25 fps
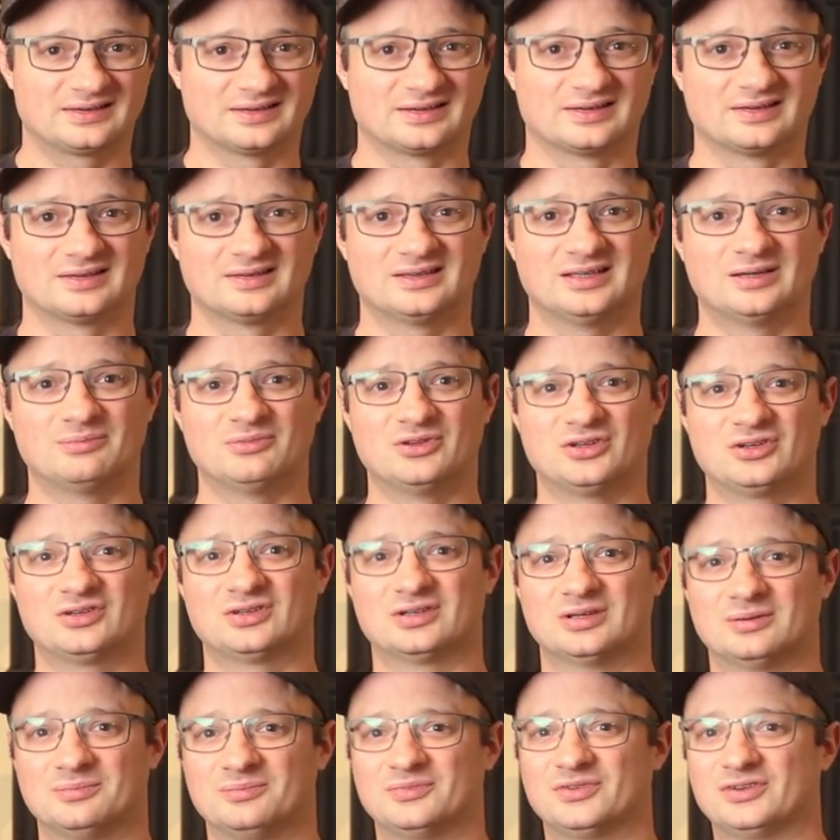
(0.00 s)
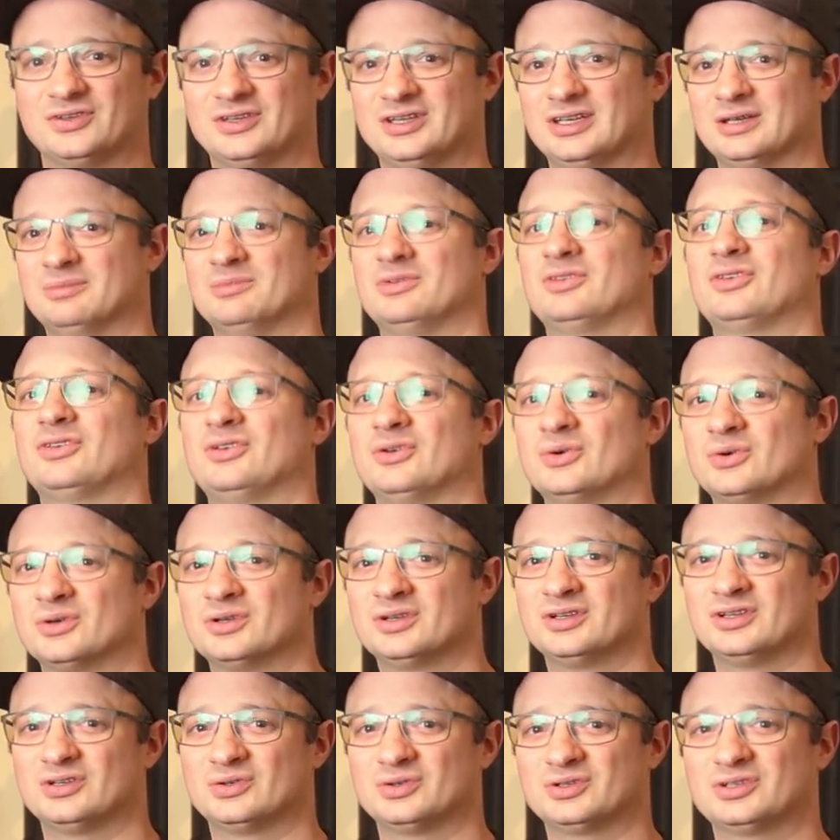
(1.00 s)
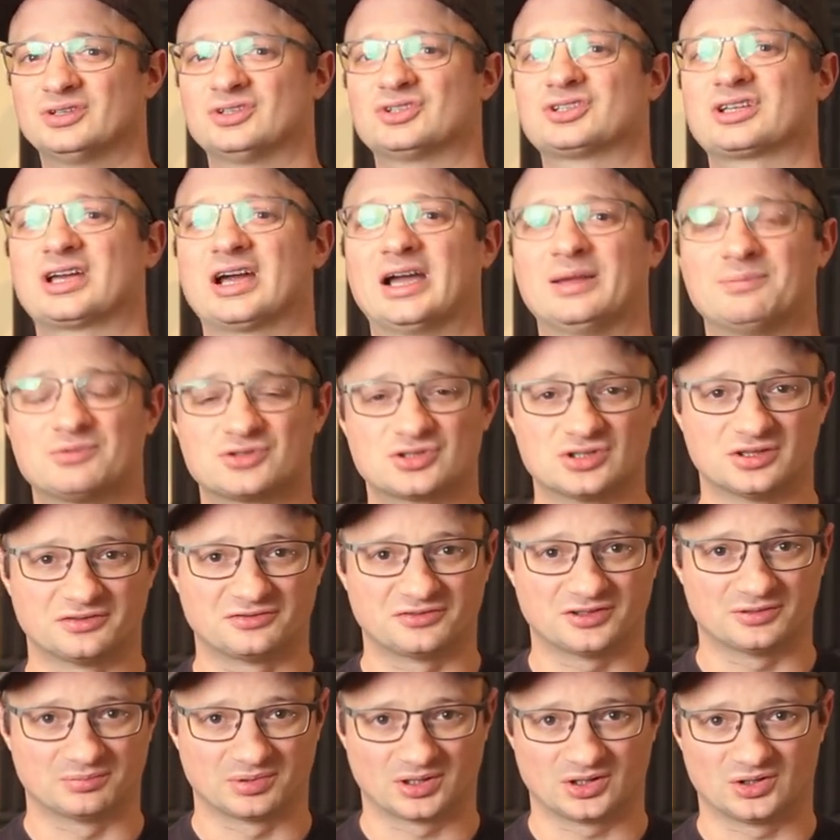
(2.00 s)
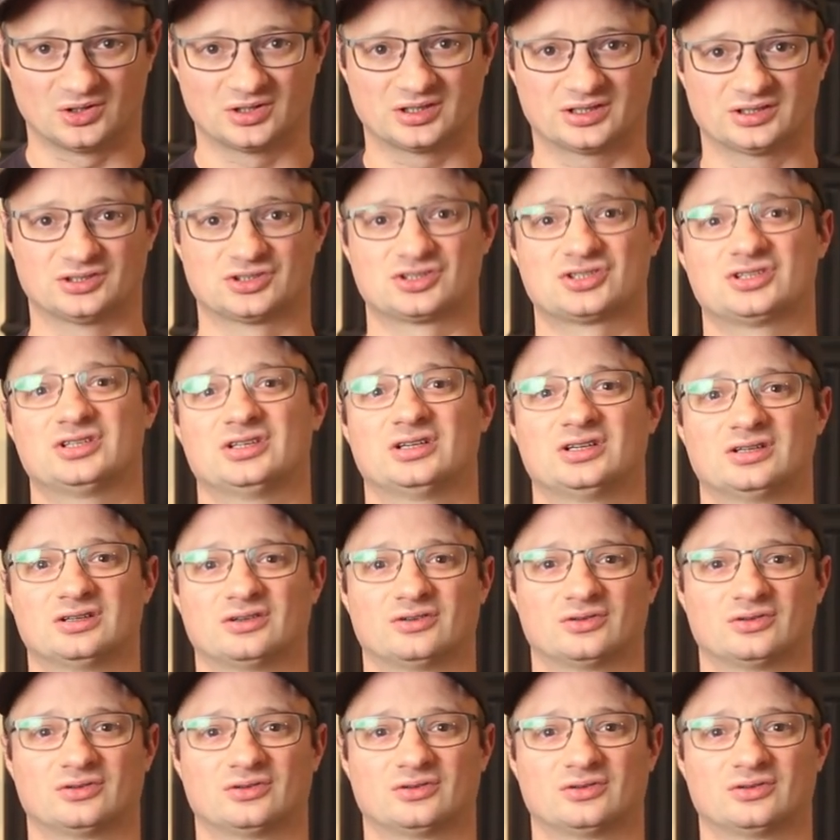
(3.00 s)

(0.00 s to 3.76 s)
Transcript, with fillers: Das ist nämlich ähm, die Emissionen, die durch den Treibstoffverbrauch entstehen.